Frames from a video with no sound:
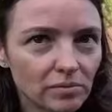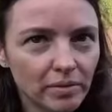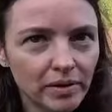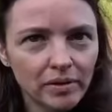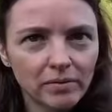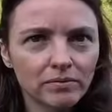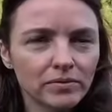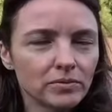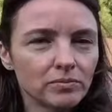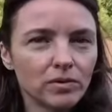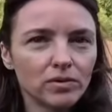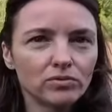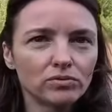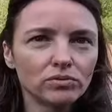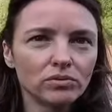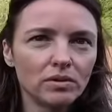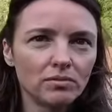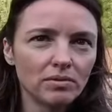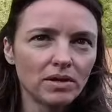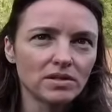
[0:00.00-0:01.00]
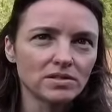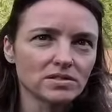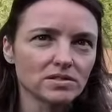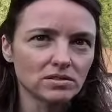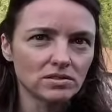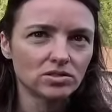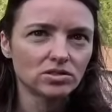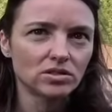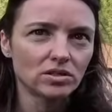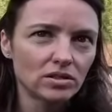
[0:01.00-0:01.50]
прям не могу до мяса
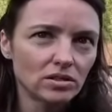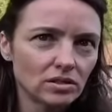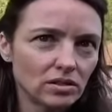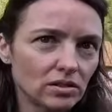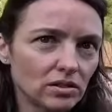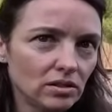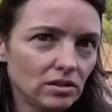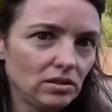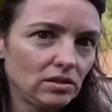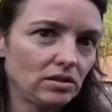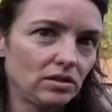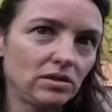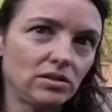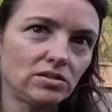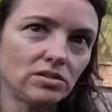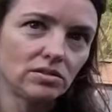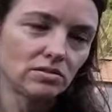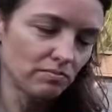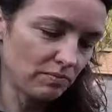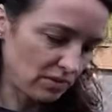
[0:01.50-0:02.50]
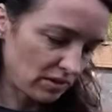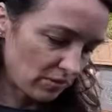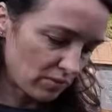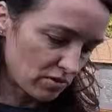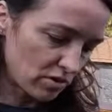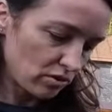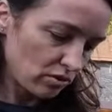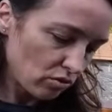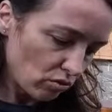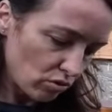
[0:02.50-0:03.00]
натирала и ездить. Мы там
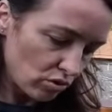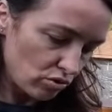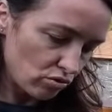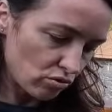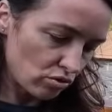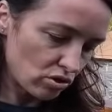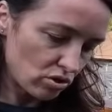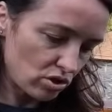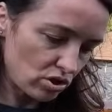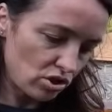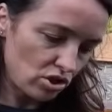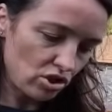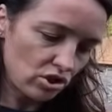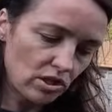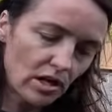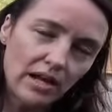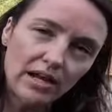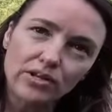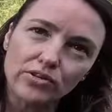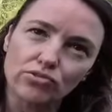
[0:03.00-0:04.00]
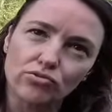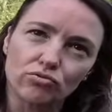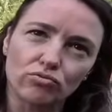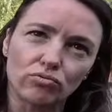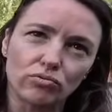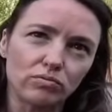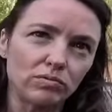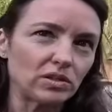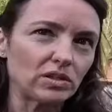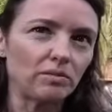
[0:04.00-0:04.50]
с Андрюхой что-то сочиняли, что-то
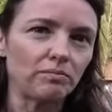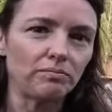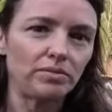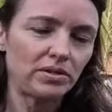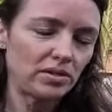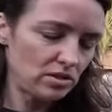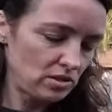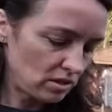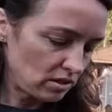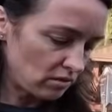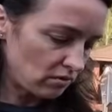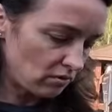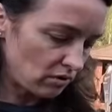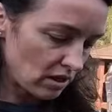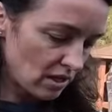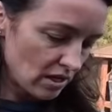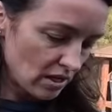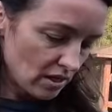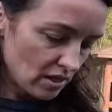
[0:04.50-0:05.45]
он мне там переделал.